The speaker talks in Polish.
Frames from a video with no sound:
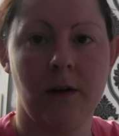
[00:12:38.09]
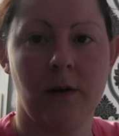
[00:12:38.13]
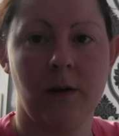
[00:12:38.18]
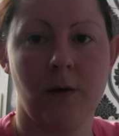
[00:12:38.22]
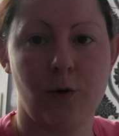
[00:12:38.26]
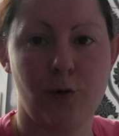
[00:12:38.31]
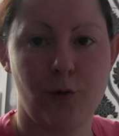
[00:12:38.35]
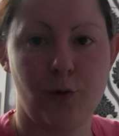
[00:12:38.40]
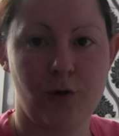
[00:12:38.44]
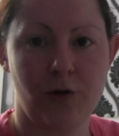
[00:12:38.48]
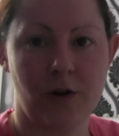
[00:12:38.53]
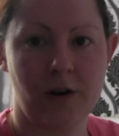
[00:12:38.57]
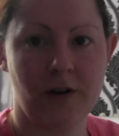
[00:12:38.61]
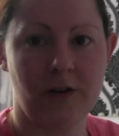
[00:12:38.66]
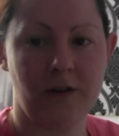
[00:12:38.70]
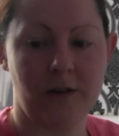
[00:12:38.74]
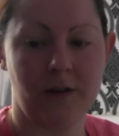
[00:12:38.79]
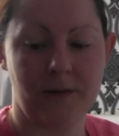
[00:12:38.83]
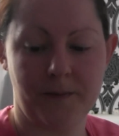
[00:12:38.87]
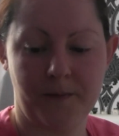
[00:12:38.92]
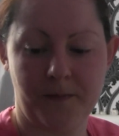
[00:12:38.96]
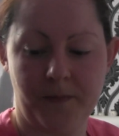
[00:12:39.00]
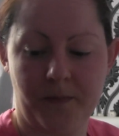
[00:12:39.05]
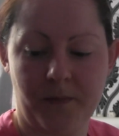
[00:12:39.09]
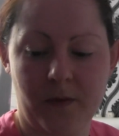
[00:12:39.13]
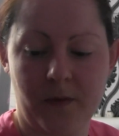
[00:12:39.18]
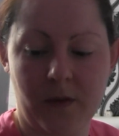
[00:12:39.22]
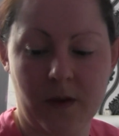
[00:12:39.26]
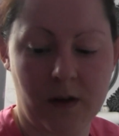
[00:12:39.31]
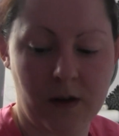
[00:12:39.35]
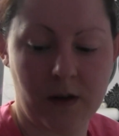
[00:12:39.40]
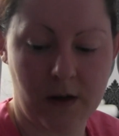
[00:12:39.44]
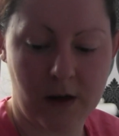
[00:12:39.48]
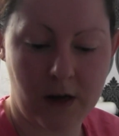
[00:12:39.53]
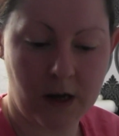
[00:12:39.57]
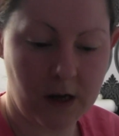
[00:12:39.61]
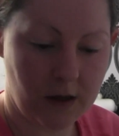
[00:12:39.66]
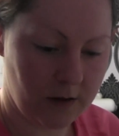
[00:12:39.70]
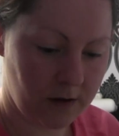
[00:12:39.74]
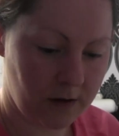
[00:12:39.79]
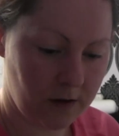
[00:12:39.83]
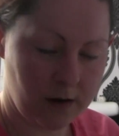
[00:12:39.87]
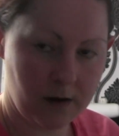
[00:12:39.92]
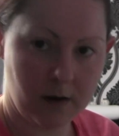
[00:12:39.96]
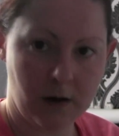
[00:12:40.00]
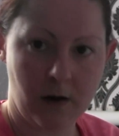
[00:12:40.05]
Ruszę się.
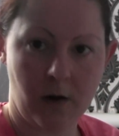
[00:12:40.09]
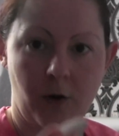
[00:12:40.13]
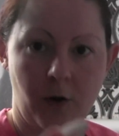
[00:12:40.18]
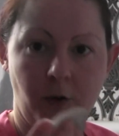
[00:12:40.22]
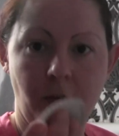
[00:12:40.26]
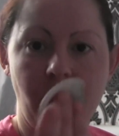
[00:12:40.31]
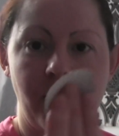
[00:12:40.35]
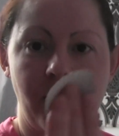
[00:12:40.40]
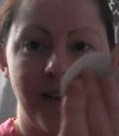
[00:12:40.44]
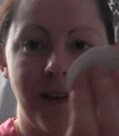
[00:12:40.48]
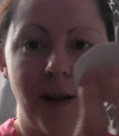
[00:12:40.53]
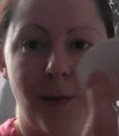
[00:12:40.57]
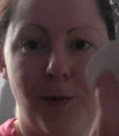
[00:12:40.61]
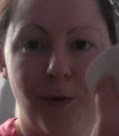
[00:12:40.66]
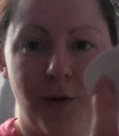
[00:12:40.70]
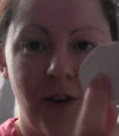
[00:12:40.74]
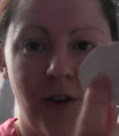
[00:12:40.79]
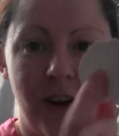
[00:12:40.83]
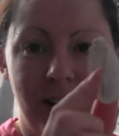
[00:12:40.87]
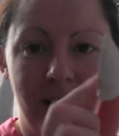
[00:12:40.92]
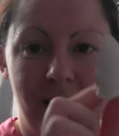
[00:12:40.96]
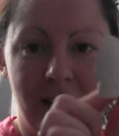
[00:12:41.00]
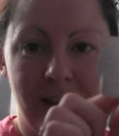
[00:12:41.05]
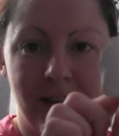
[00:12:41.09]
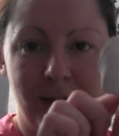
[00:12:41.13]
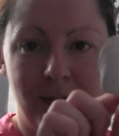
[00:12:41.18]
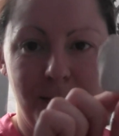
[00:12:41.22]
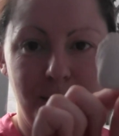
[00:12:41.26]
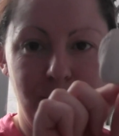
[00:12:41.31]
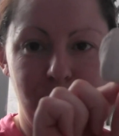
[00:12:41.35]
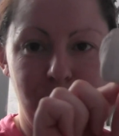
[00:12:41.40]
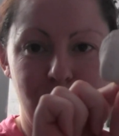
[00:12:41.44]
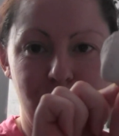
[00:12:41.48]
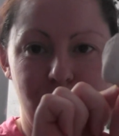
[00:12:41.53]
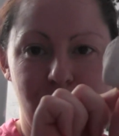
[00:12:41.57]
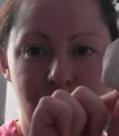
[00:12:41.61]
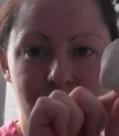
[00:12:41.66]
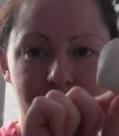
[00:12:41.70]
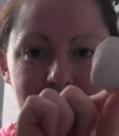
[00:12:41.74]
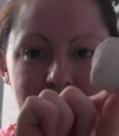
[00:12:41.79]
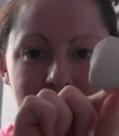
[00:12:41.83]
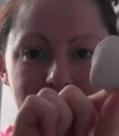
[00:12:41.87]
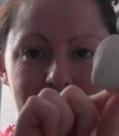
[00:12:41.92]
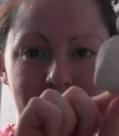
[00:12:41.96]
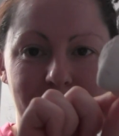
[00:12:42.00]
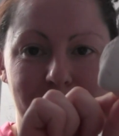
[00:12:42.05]
O, to jest ta muszelka, co mi się
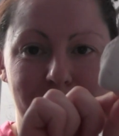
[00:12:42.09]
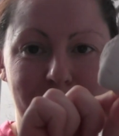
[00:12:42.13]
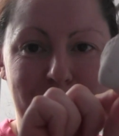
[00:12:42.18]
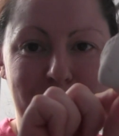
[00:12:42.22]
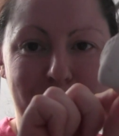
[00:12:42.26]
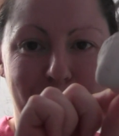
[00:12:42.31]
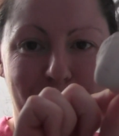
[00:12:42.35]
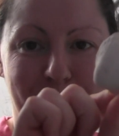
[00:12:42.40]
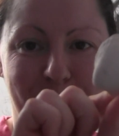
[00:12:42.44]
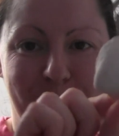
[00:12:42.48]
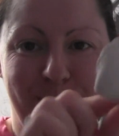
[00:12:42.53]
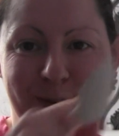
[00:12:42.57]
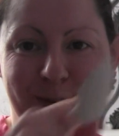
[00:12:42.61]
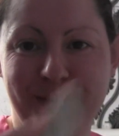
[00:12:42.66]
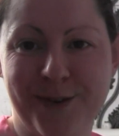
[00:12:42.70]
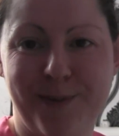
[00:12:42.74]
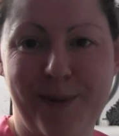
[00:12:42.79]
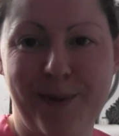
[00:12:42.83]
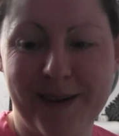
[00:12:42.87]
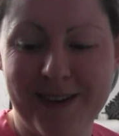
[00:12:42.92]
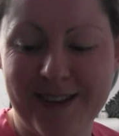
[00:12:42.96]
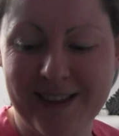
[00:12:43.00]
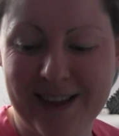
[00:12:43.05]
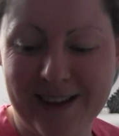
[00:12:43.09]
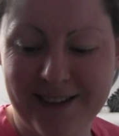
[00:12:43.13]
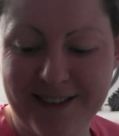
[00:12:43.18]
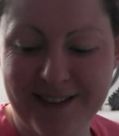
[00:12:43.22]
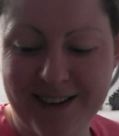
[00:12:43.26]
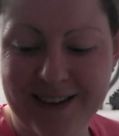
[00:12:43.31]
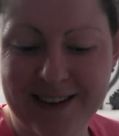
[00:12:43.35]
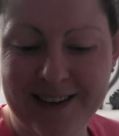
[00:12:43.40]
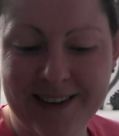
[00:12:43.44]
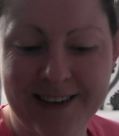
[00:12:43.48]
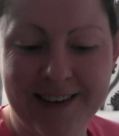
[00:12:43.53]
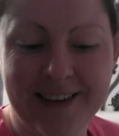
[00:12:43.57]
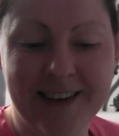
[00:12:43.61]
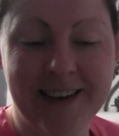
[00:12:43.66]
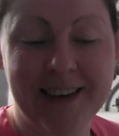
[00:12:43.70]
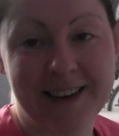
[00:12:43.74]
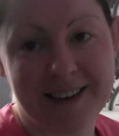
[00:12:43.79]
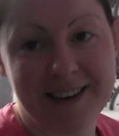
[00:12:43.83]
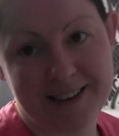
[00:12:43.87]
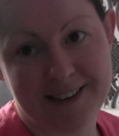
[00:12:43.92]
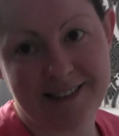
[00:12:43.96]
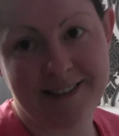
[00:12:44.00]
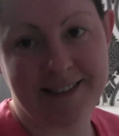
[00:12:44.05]
e, mi podniósł. Pamiętacie?
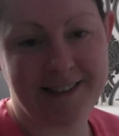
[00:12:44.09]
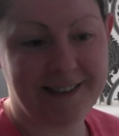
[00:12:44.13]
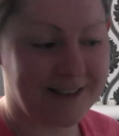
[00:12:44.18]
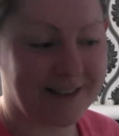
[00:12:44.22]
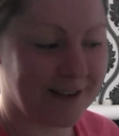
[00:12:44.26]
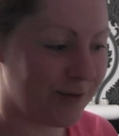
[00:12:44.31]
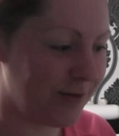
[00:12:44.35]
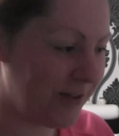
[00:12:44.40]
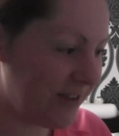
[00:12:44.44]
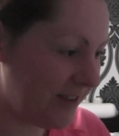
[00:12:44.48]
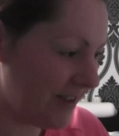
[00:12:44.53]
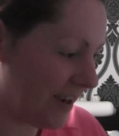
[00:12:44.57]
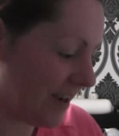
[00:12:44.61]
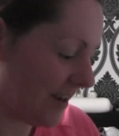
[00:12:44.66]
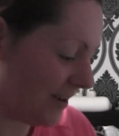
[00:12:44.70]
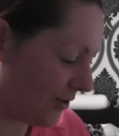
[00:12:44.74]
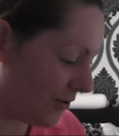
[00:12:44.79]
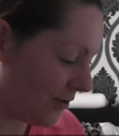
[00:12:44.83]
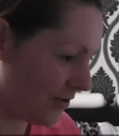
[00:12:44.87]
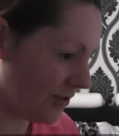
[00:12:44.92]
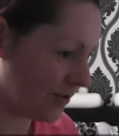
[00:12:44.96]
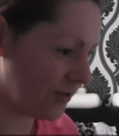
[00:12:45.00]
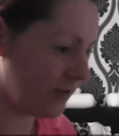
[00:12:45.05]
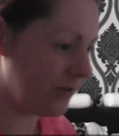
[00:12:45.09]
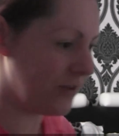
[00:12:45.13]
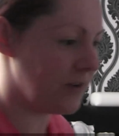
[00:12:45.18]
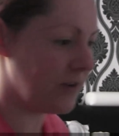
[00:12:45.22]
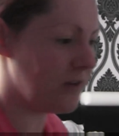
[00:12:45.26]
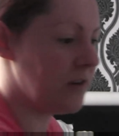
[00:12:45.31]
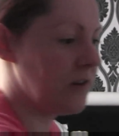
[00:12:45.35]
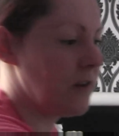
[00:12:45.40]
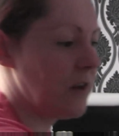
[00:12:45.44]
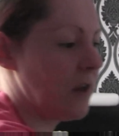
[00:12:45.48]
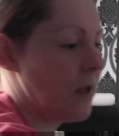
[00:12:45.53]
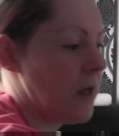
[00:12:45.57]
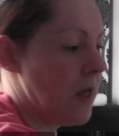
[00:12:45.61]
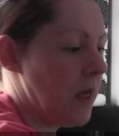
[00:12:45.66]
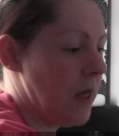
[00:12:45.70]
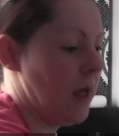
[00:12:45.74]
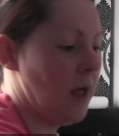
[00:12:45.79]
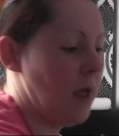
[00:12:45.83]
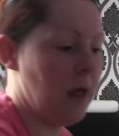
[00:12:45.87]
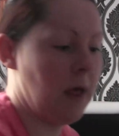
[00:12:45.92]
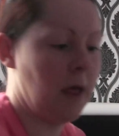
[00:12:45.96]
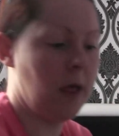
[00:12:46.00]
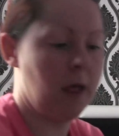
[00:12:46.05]
Ci, co widzieli oczywiście.
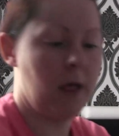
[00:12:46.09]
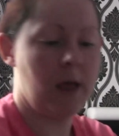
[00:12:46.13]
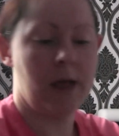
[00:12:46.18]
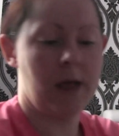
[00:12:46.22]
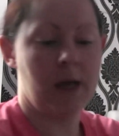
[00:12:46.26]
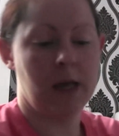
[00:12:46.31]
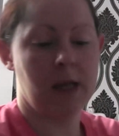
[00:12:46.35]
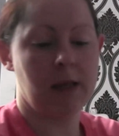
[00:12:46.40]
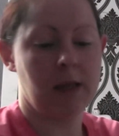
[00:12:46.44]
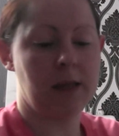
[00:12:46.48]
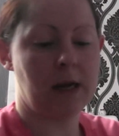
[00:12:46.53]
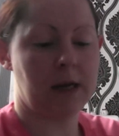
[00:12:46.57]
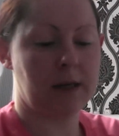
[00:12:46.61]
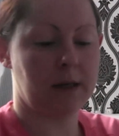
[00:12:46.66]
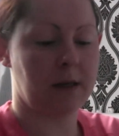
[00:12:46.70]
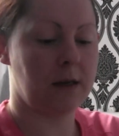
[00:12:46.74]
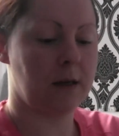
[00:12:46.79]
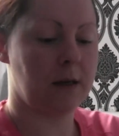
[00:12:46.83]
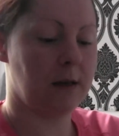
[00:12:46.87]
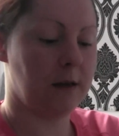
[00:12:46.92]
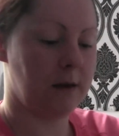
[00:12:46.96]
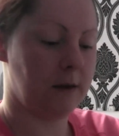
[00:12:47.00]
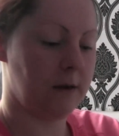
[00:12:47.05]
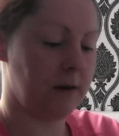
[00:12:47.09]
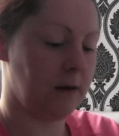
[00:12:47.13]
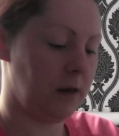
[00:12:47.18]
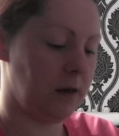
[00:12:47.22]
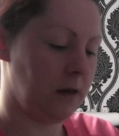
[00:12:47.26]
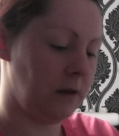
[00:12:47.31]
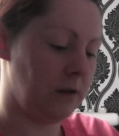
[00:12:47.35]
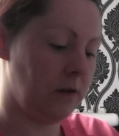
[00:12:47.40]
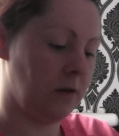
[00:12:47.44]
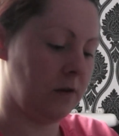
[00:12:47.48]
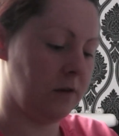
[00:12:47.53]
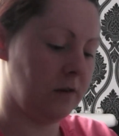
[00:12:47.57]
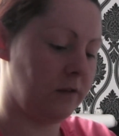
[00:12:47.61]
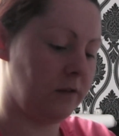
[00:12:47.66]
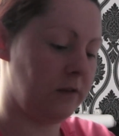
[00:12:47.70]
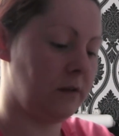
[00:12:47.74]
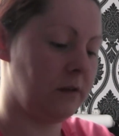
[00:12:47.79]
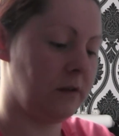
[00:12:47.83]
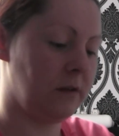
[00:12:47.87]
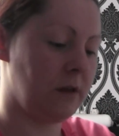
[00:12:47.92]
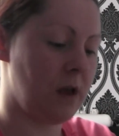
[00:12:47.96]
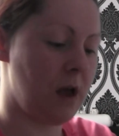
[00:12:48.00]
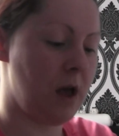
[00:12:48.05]
Tak. I to
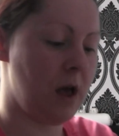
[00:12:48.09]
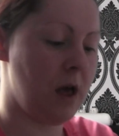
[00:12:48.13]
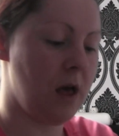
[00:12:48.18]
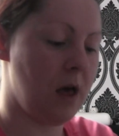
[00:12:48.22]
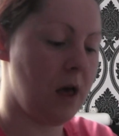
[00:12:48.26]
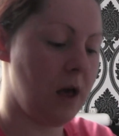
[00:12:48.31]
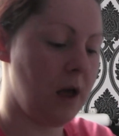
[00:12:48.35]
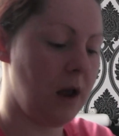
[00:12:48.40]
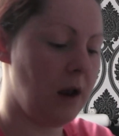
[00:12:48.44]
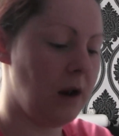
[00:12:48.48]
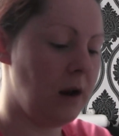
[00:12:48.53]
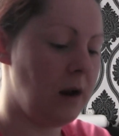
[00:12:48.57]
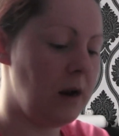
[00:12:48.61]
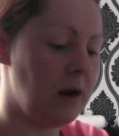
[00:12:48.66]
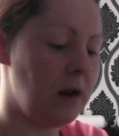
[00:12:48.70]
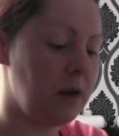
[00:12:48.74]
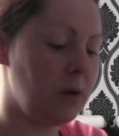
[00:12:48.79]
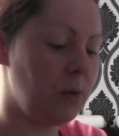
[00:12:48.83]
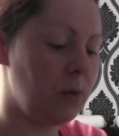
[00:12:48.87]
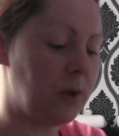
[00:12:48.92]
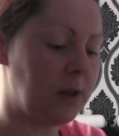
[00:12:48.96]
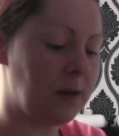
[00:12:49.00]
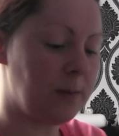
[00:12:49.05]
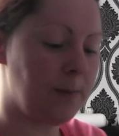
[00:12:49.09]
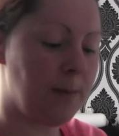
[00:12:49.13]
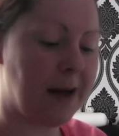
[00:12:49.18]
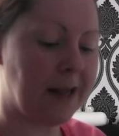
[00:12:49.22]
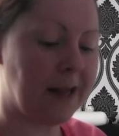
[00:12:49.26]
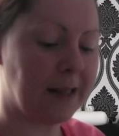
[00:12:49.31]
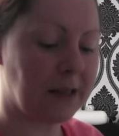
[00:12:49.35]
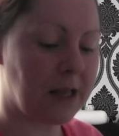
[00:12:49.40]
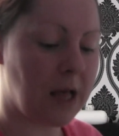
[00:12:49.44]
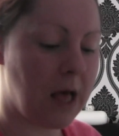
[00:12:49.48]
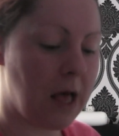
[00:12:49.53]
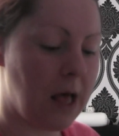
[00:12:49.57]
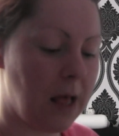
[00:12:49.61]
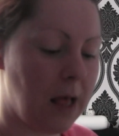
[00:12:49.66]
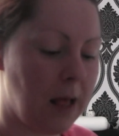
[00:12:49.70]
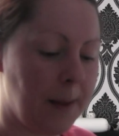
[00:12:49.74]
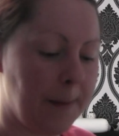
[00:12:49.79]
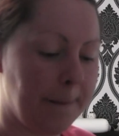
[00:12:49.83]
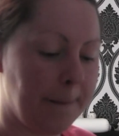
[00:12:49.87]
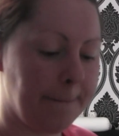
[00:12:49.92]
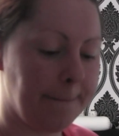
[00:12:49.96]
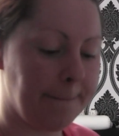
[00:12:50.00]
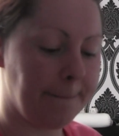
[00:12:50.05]
jest e, Liquid Matte
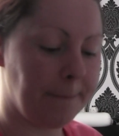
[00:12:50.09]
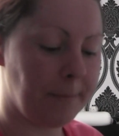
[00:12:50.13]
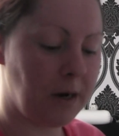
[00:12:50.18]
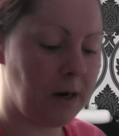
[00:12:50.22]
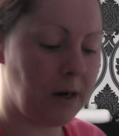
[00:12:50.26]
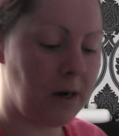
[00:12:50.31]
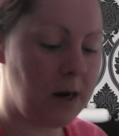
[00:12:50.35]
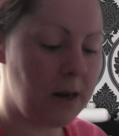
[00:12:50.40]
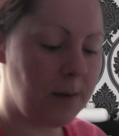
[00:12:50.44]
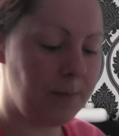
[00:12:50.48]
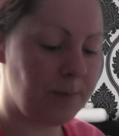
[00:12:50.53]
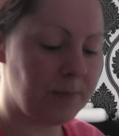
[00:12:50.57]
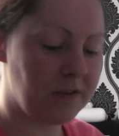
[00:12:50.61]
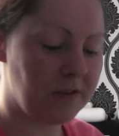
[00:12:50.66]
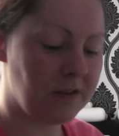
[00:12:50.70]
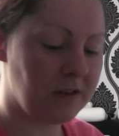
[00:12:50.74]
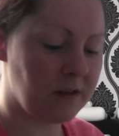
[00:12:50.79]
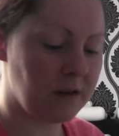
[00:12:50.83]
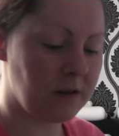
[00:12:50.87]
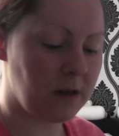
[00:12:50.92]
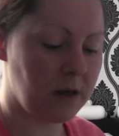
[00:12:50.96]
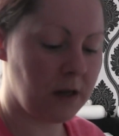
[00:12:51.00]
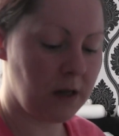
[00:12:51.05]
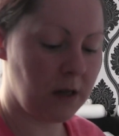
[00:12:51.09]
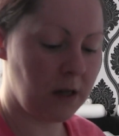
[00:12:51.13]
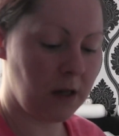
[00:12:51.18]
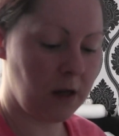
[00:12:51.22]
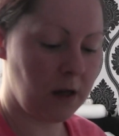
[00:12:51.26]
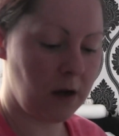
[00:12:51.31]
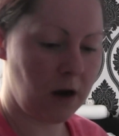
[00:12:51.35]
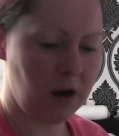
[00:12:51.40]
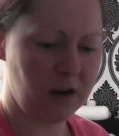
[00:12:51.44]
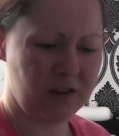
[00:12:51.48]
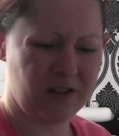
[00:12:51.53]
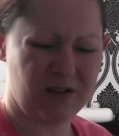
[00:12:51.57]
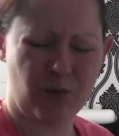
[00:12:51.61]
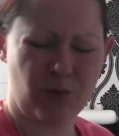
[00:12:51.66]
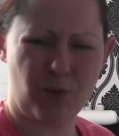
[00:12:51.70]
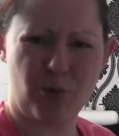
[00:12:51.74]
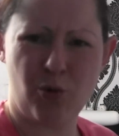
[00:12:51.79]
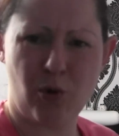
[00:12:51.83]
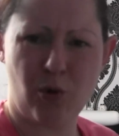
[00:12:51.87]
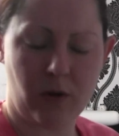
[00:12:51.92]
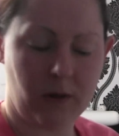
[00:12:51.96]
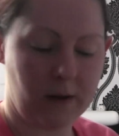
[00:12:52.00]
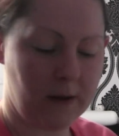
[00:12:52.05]
Lips. A jestem
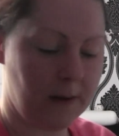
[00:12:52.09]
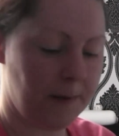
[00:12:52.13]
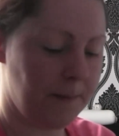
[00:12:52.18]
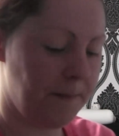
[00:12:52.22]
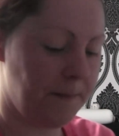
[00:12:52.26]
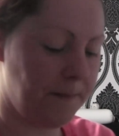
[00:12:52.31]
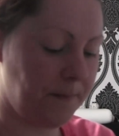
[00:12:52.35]
głodna.